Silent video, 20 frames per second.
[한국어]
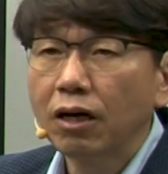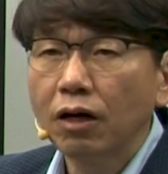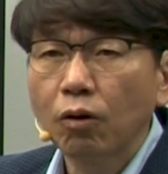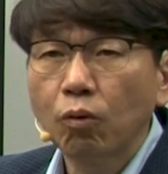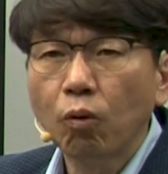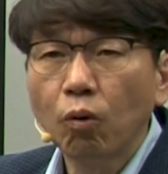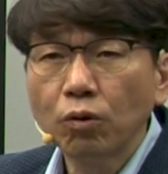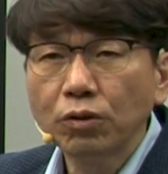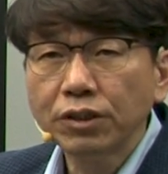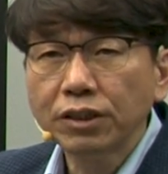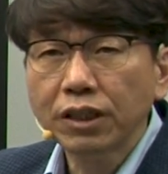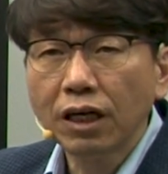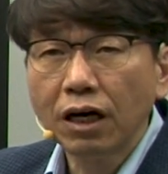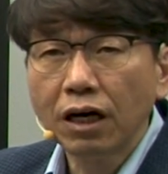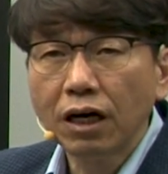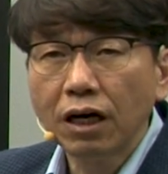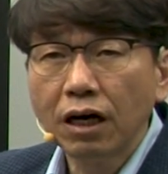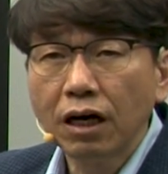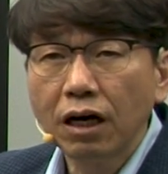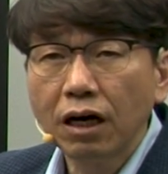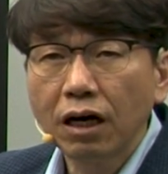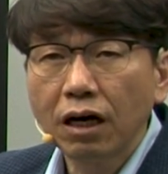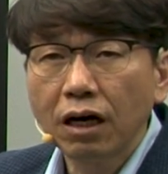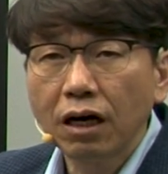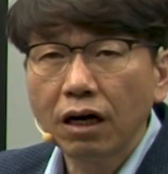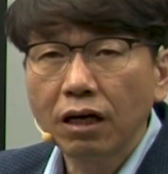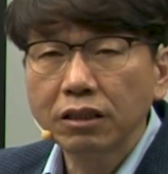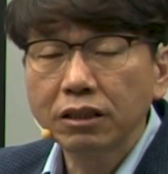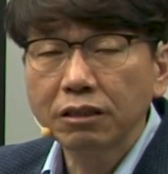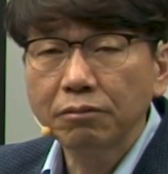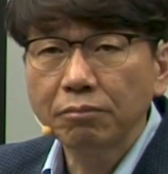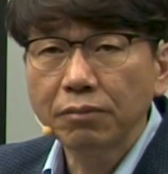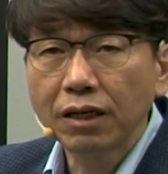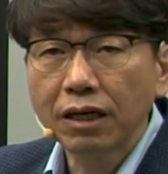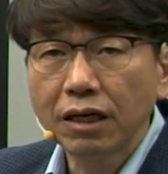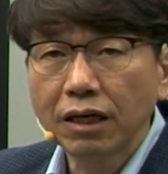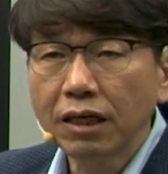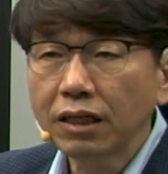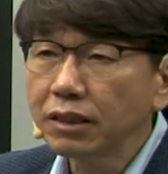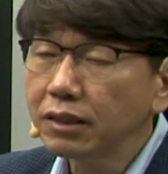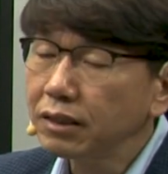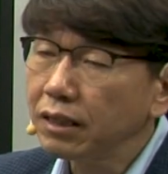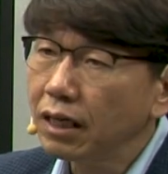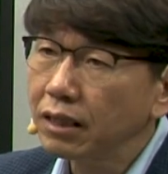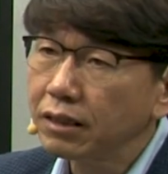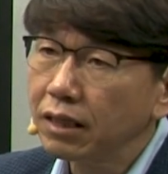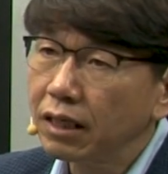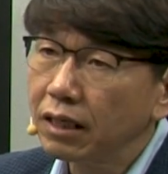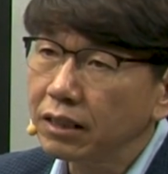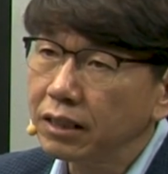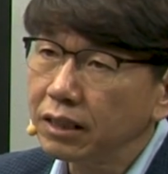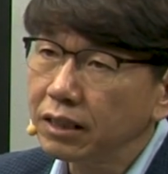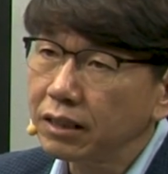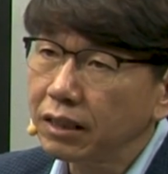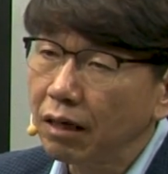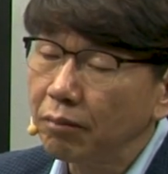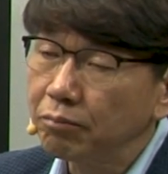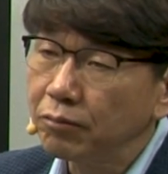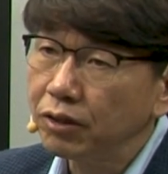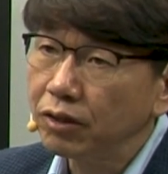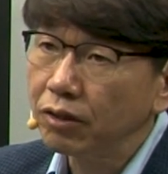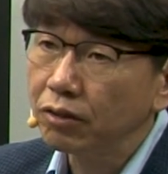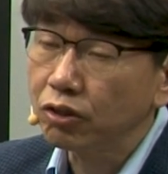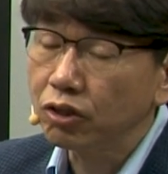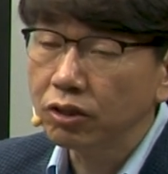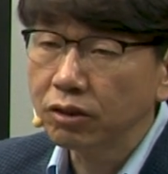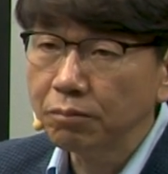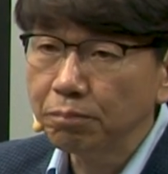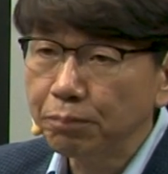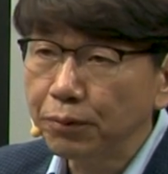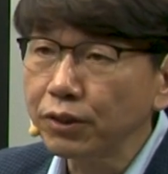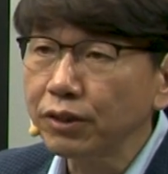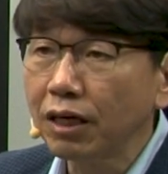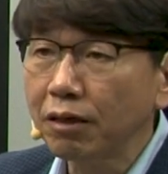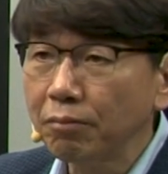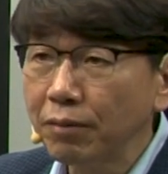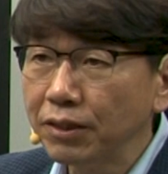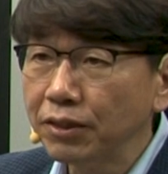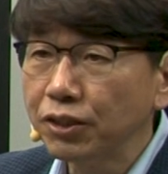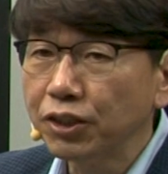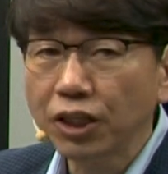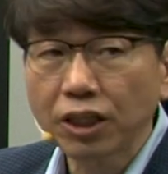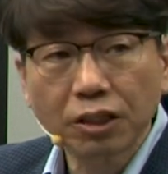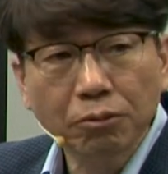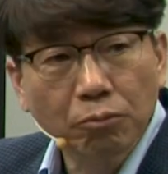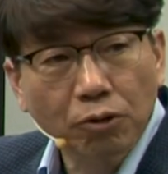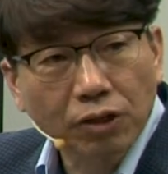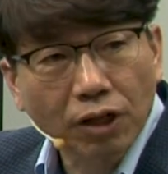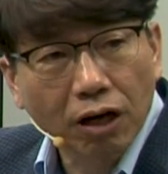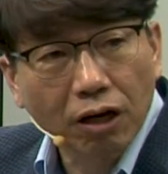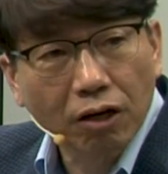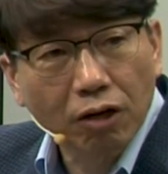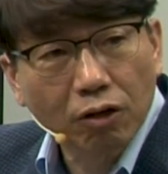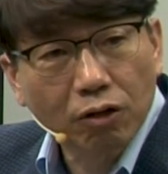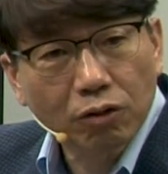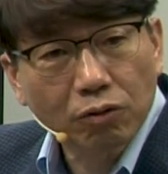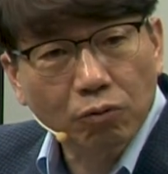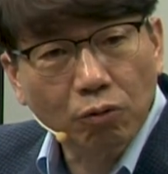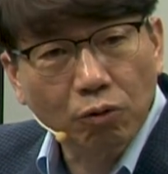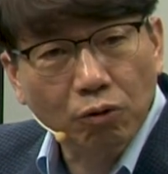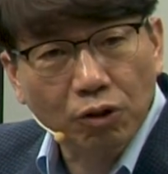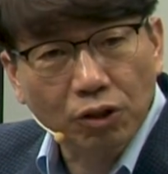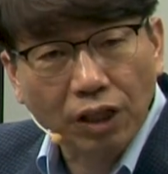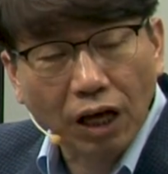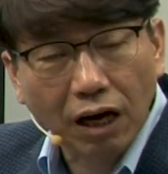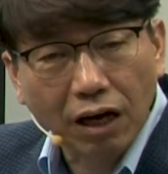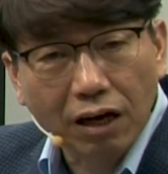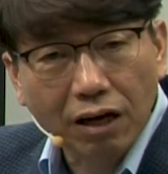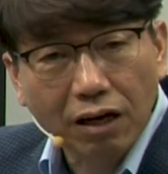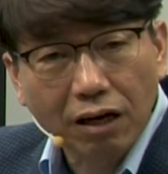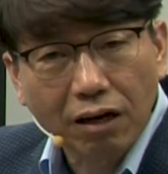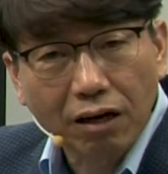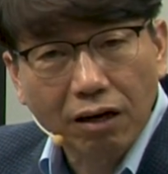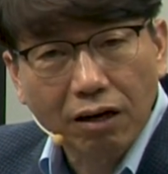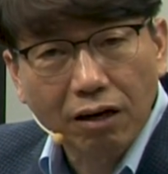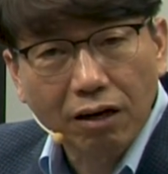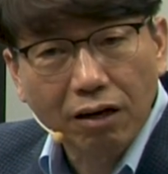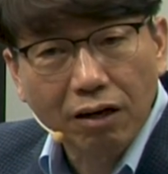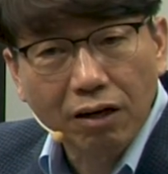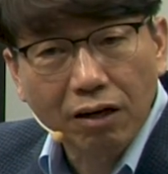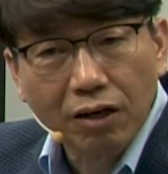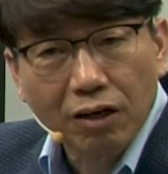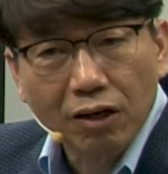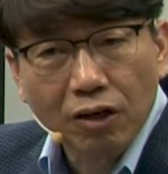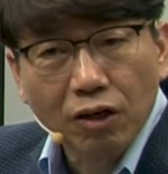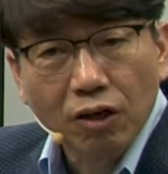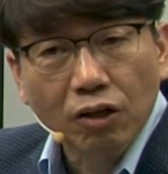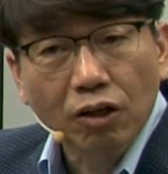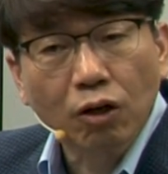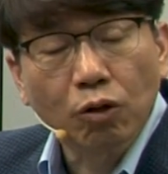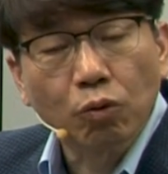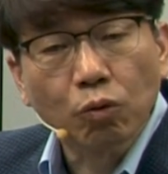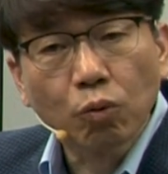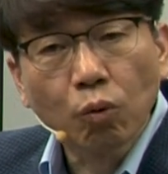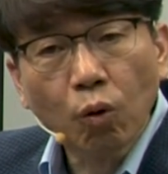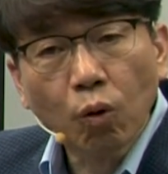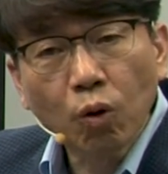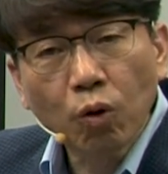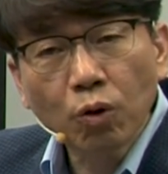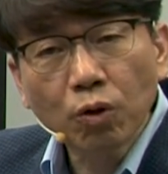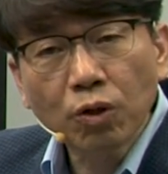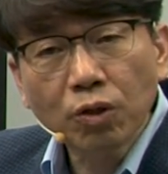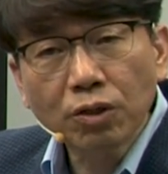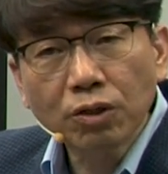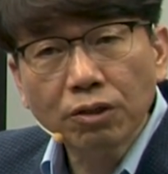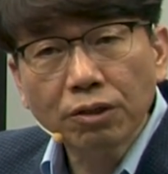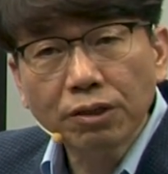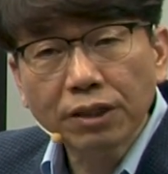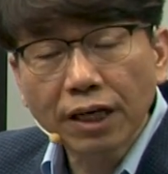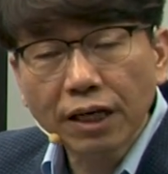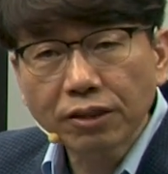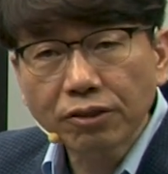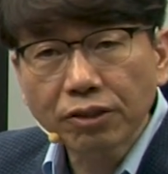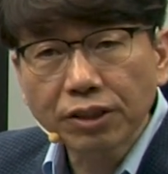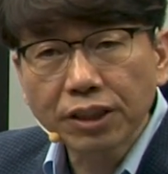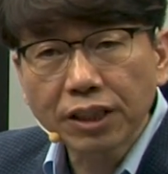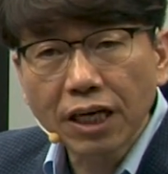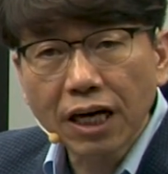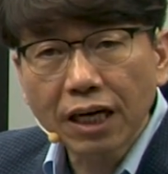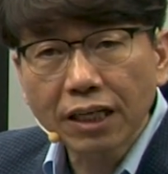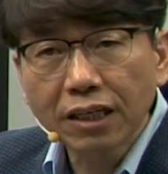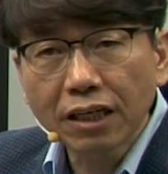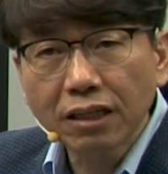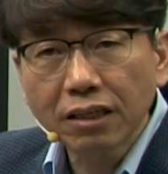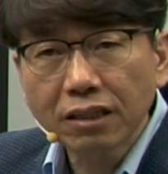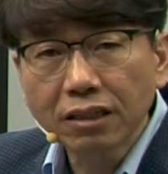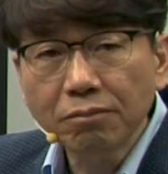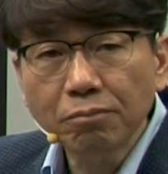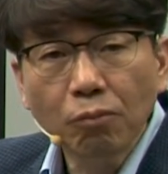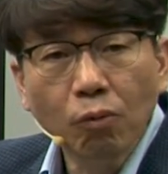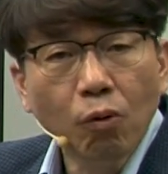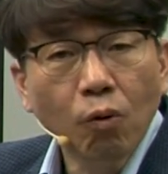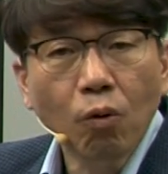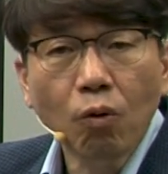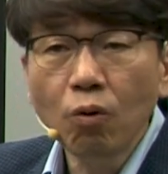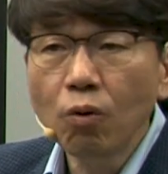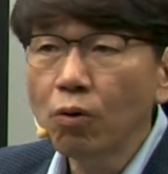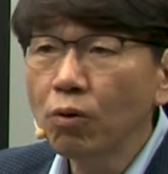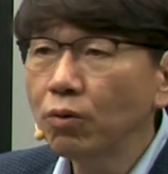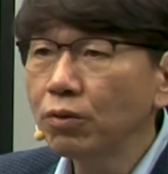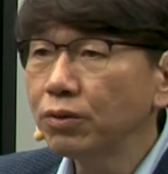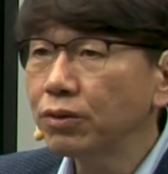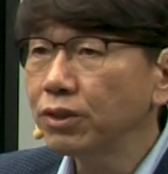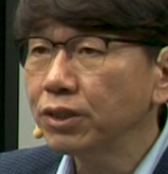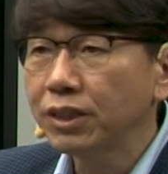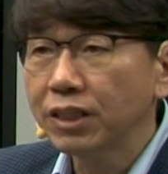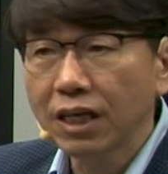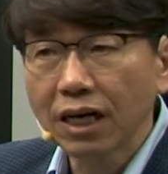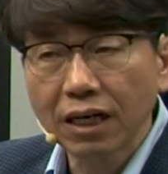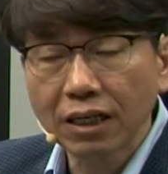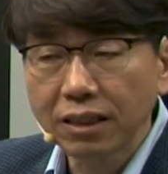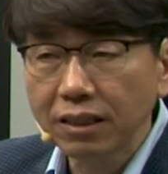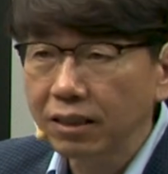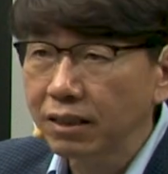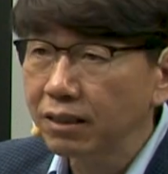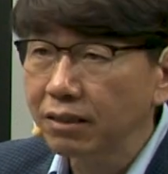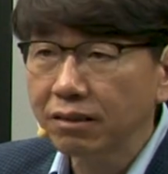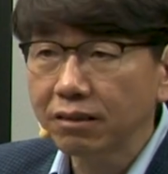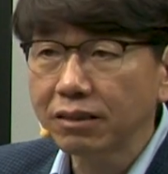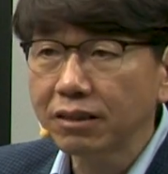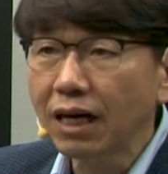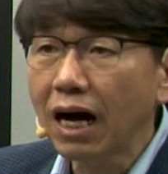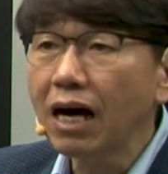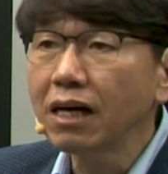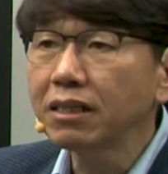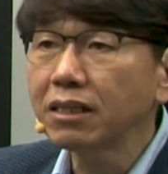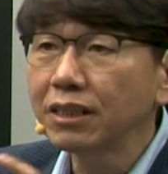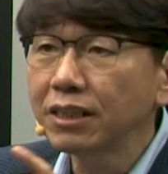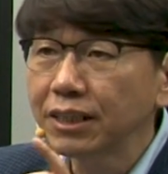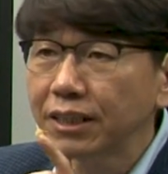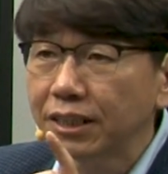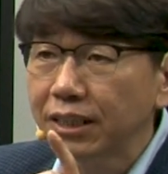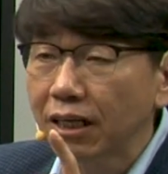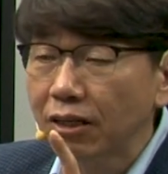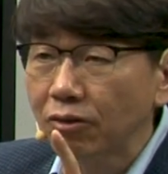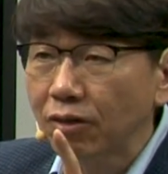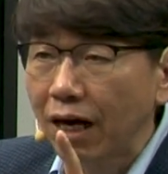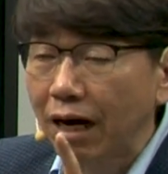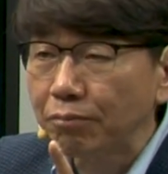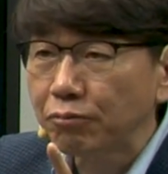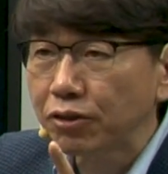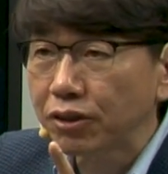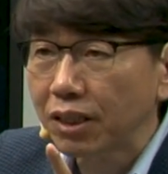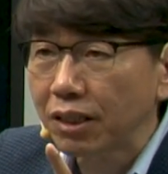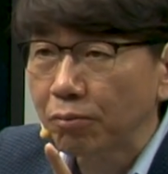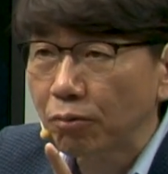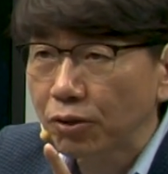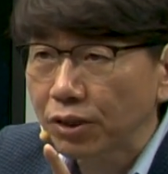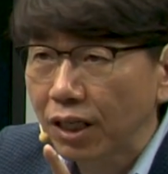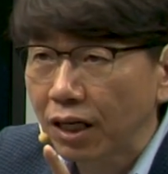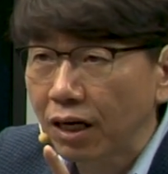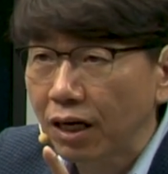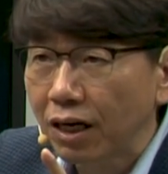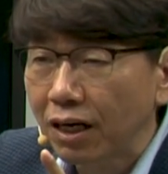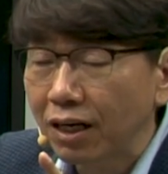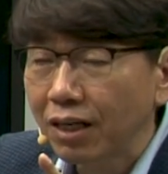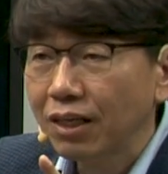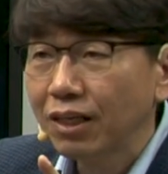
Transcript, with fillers: 공자님의 사상이 듬뿍 담겨있는 책이 뭐다? 논어다. 논어에서 이야기하는 그 모든 이야기들을 한 글자로 압축해보자.